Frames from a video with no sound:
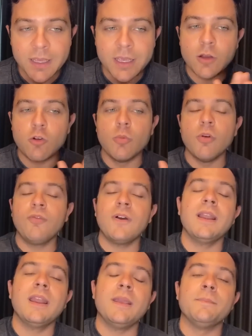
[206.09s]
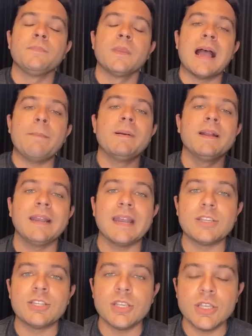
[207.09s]
E como eu falei, a
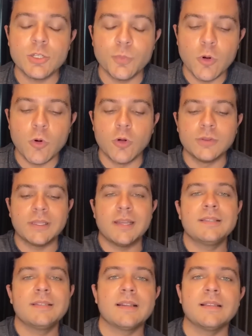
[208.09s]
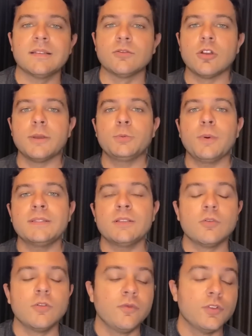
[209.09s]
pancreatite, por conta desses sinais e sintomas, pode
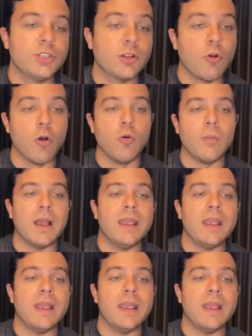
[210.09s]
ser confundida com uma